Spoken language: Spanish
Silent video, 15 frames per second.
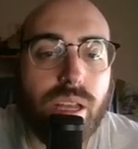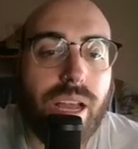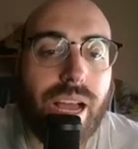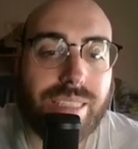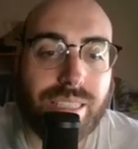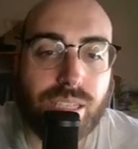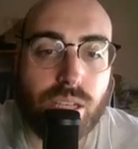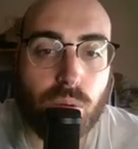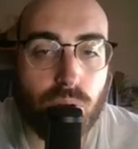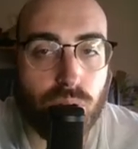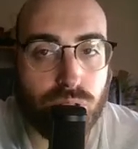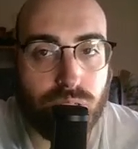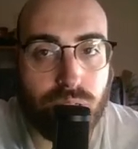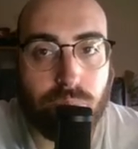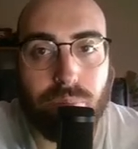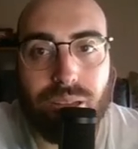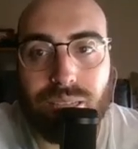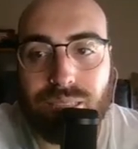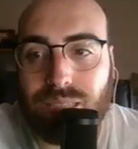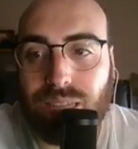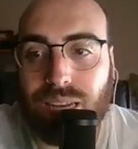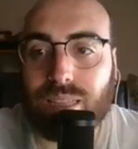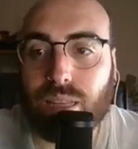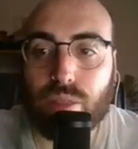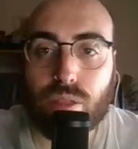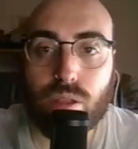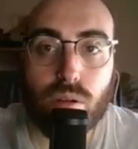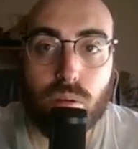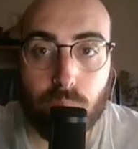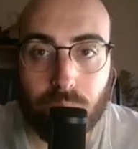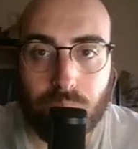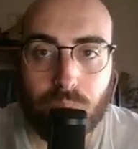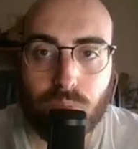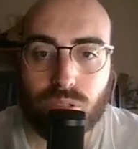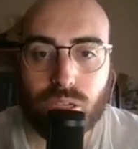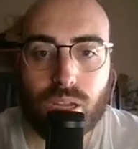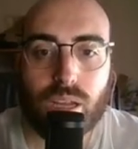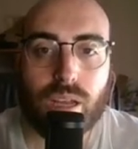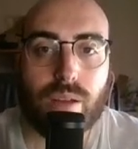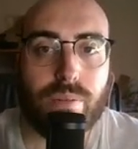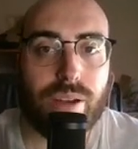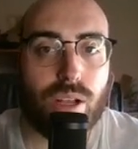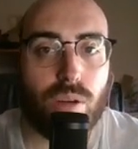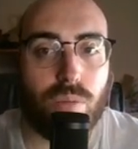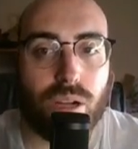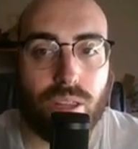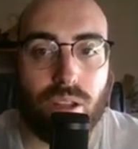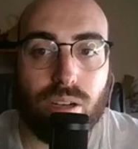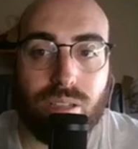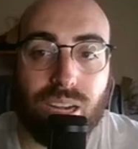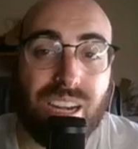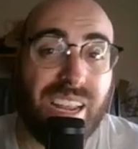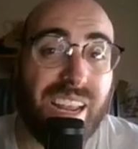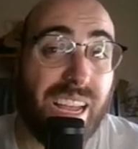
Así que bueno, sin más dilatación, vamos a ver cómo ha quedado el tráiler.